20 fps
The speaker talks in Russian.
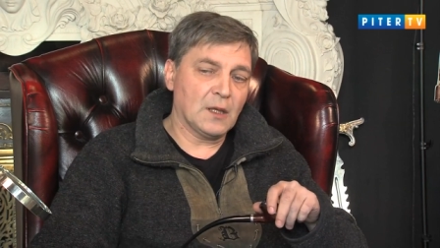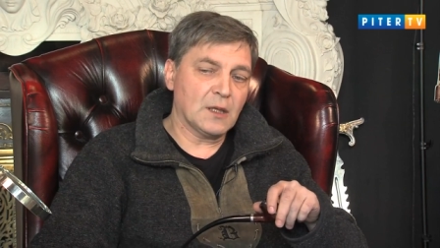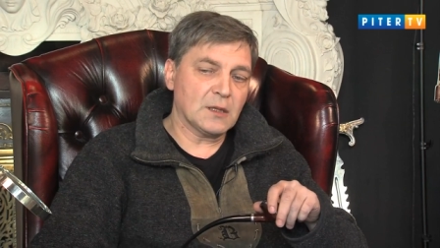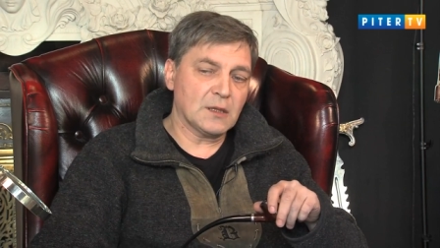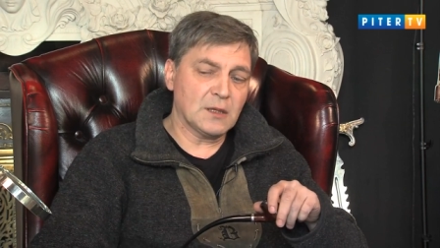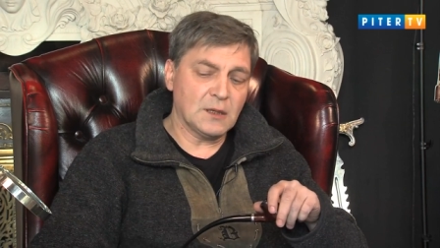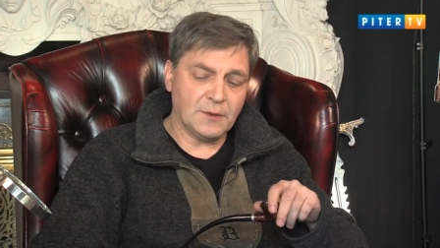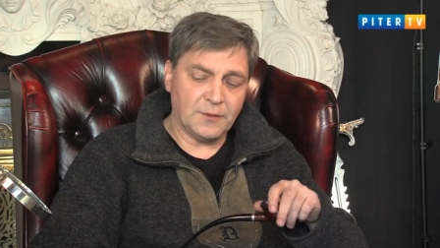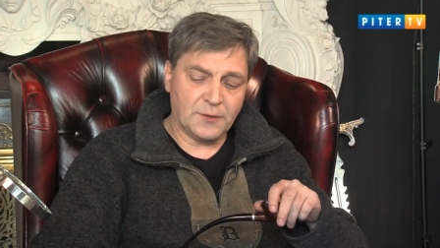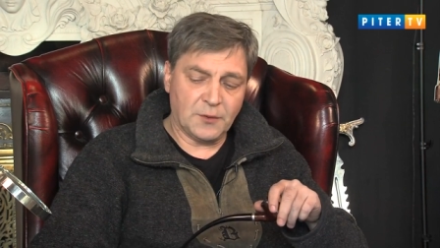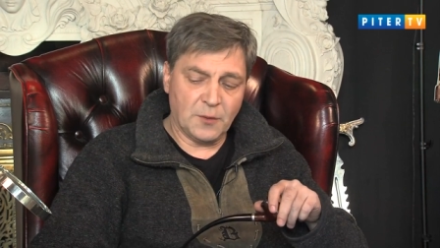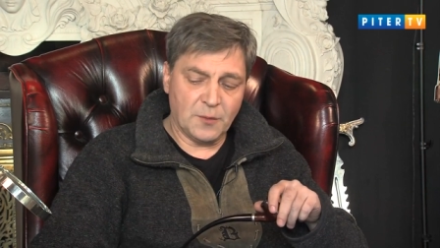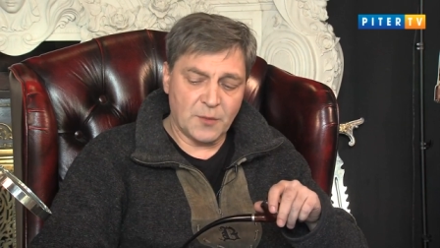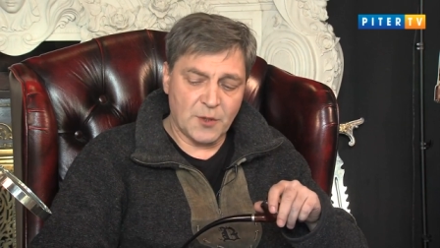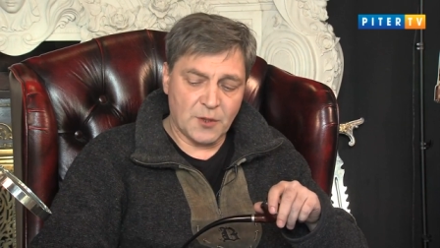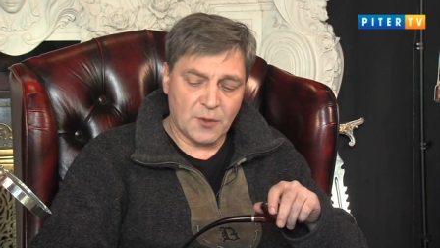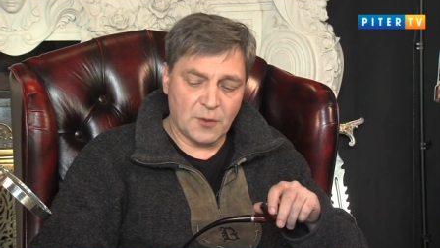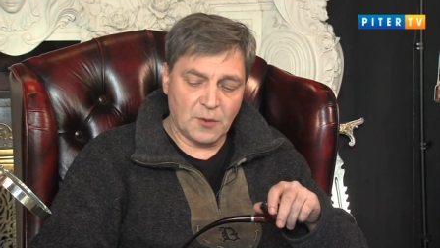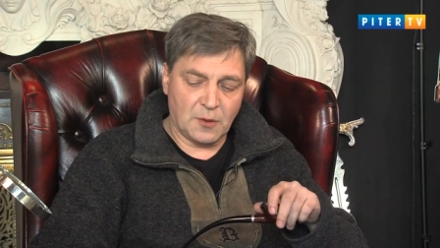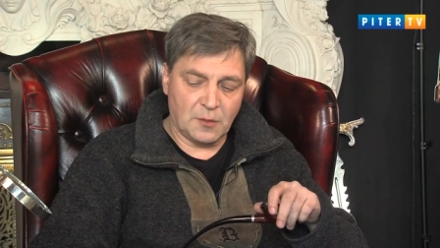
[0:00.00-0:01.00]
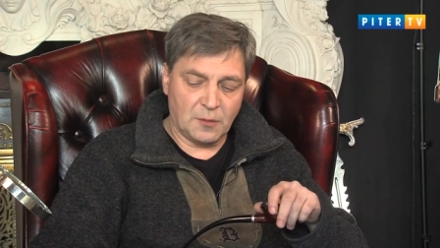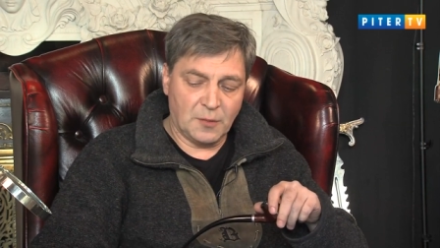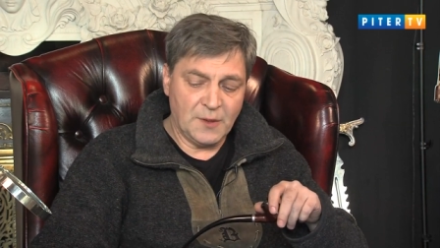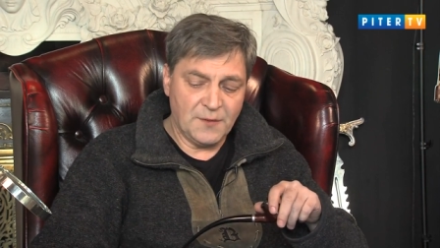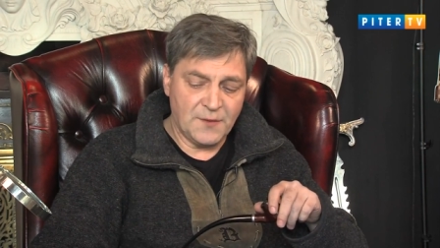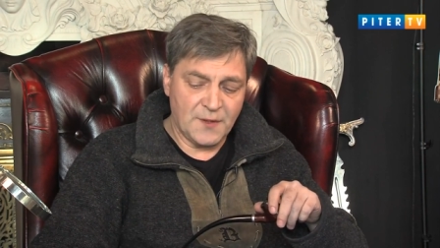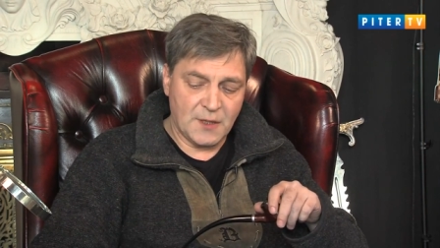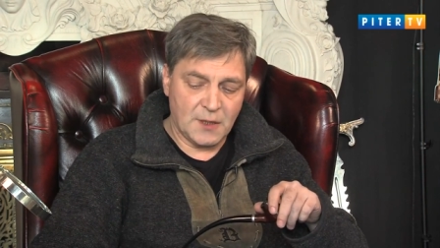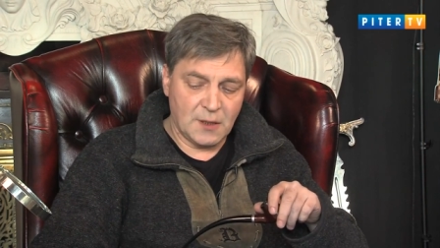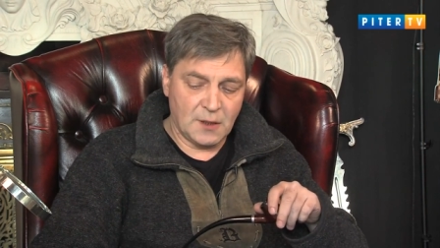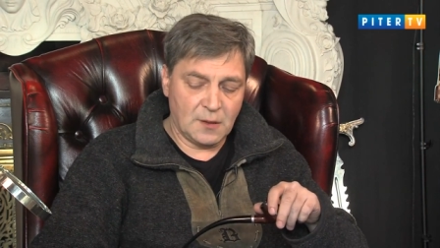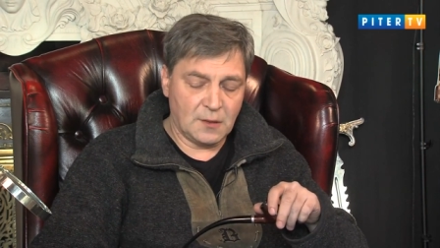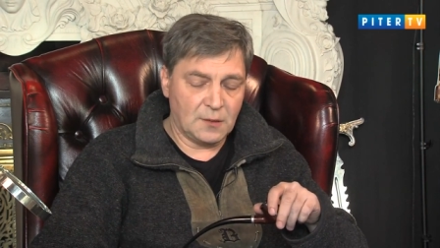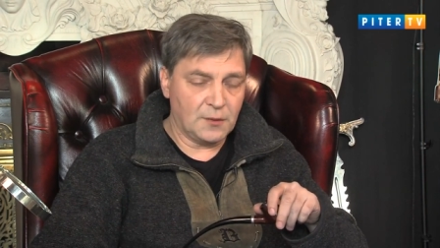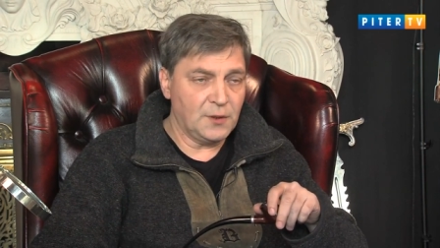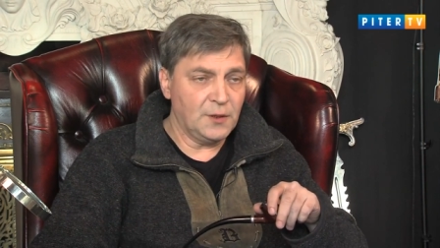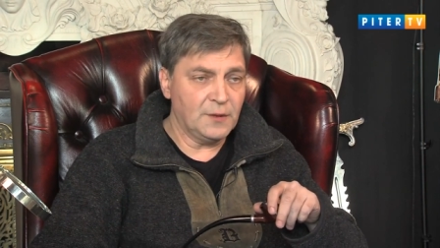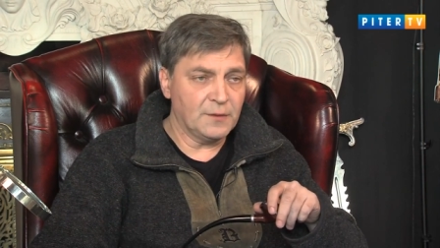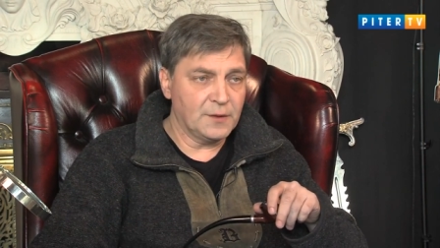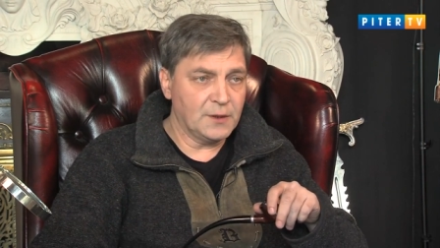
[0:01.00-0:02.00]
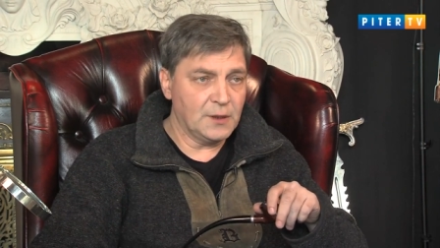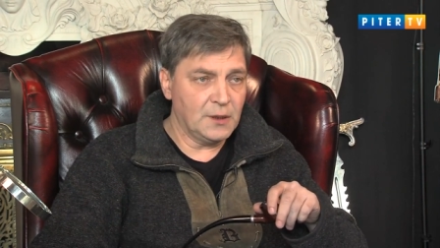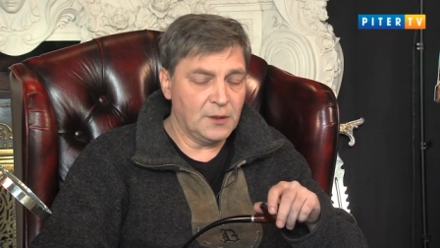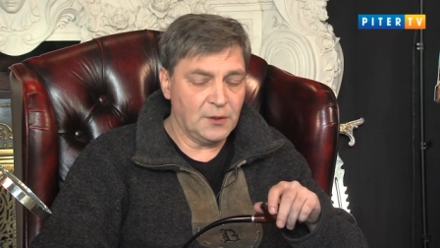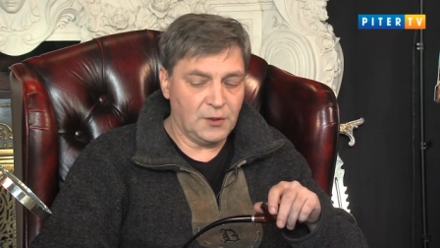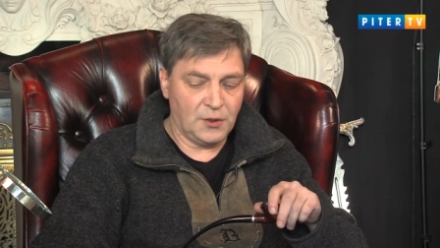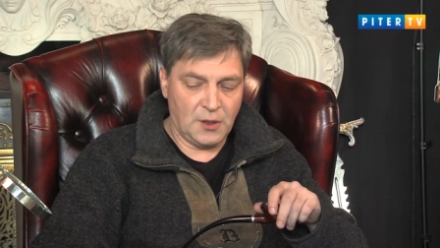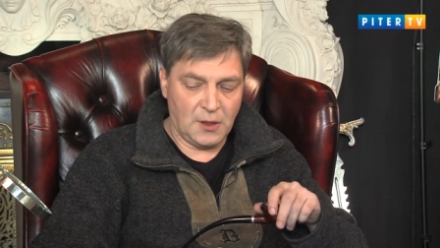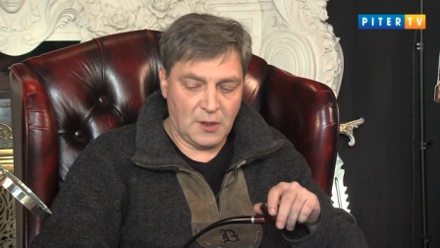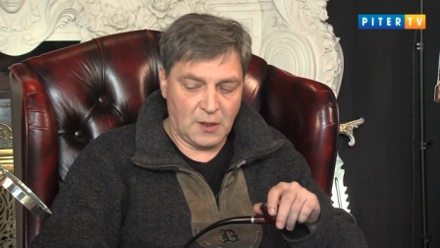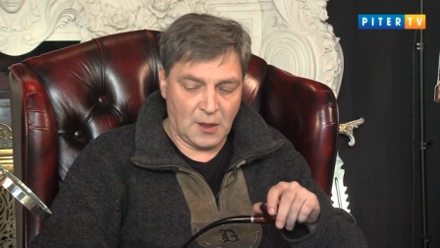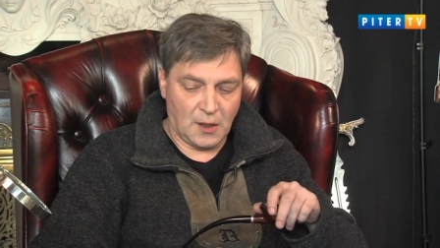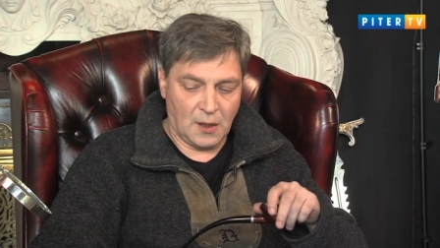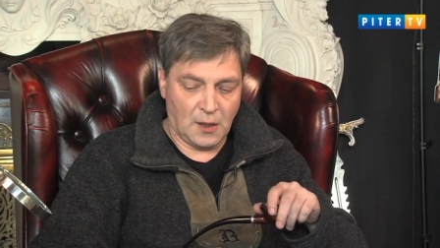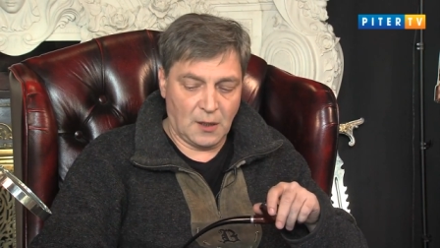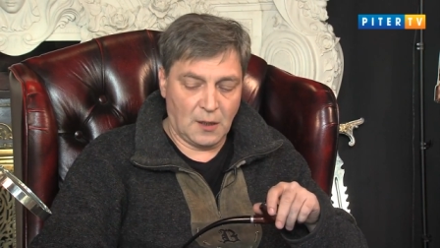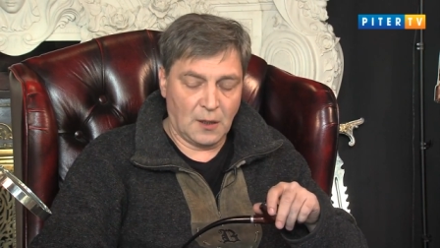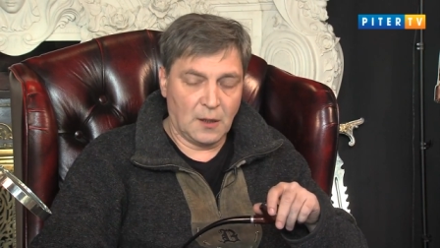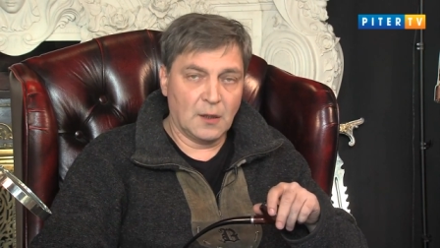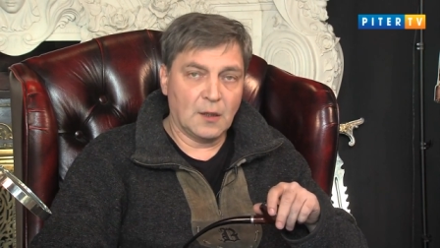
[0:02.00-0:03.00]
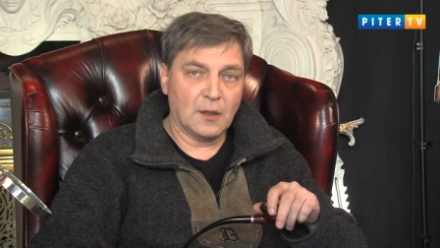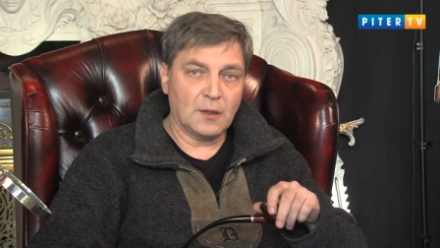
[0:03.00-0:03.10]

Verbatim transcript: Дело в том, что мы все, ни вы, ни я,